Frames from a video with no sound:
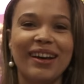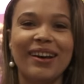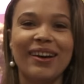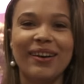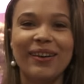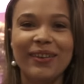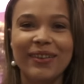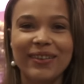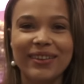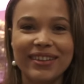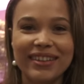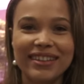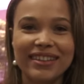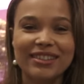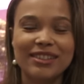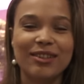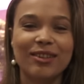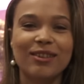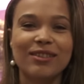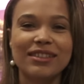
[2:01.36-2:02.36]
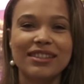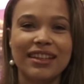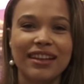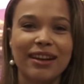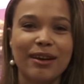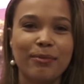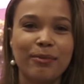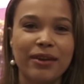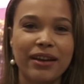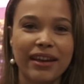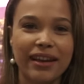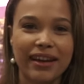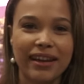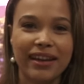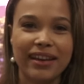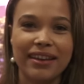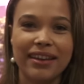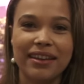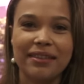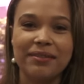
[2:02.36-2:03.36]
Oi, eu sou Luciana
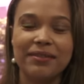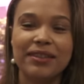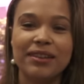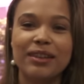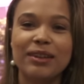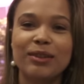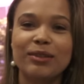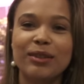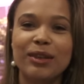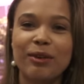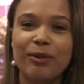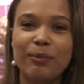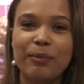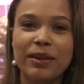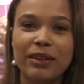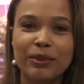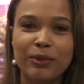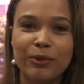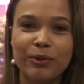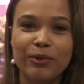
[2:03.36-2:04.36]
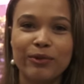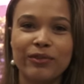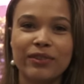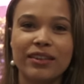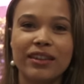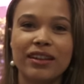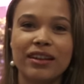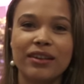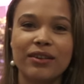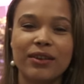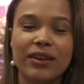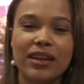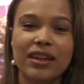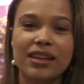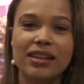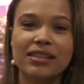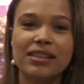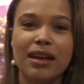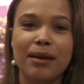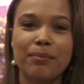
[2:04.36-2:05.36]
Albuquerque e eu tenho uma dúvida.
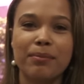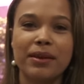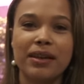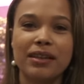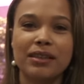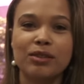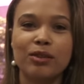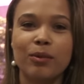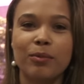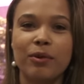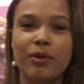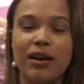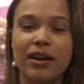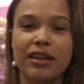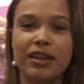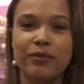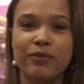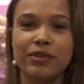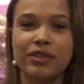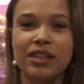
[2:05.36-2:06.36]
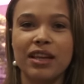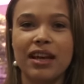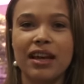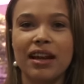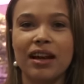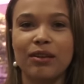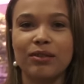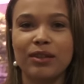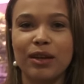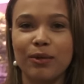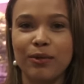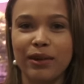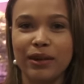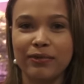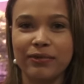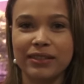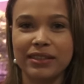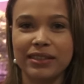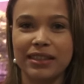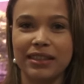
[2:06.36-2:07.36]
Queria saber sobre o Arquivo Geral da
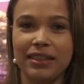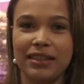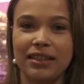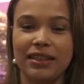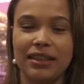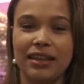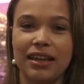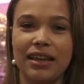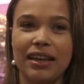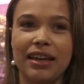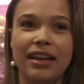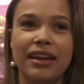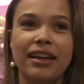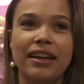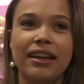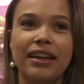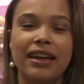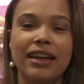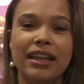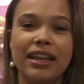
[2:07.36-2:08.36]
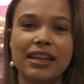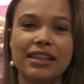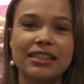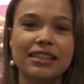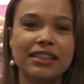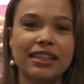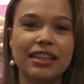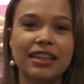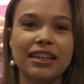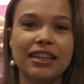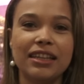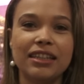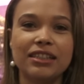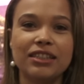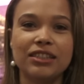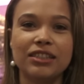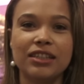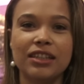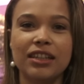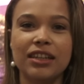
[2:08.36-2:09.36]
UFC. É, ele
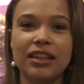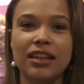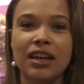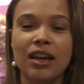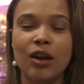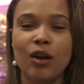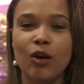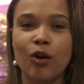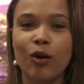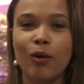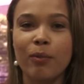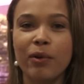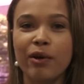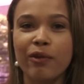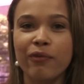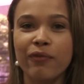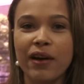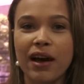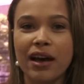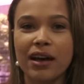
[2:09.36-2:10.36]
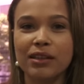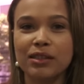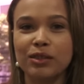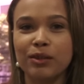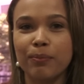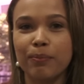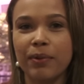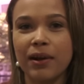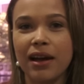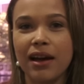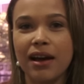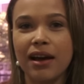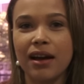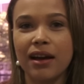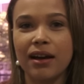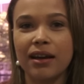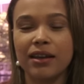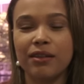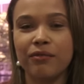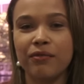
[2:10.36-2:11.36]
existe? Como eu faço
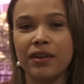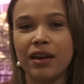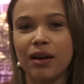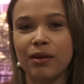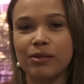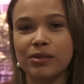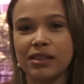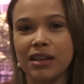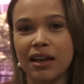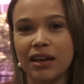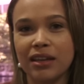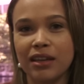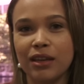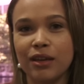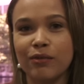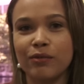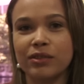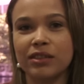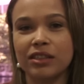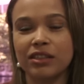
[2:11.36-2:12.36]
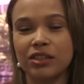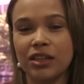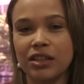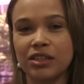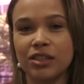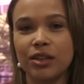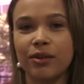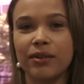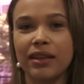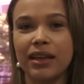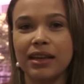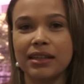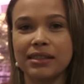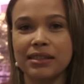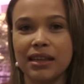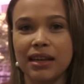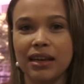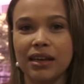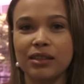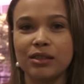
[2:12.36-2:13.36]
para enviar os arquivos que já estão em
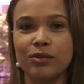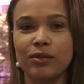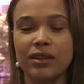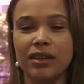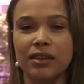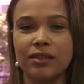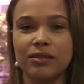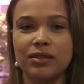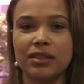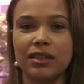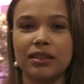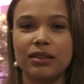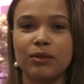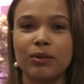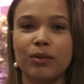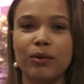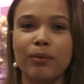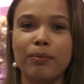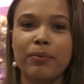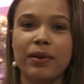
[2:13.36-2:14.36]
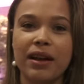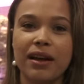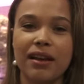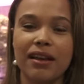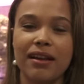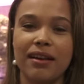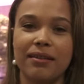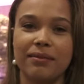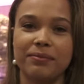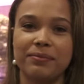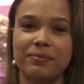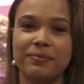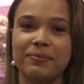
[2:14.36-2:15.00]
excesso aqui no setor para lá?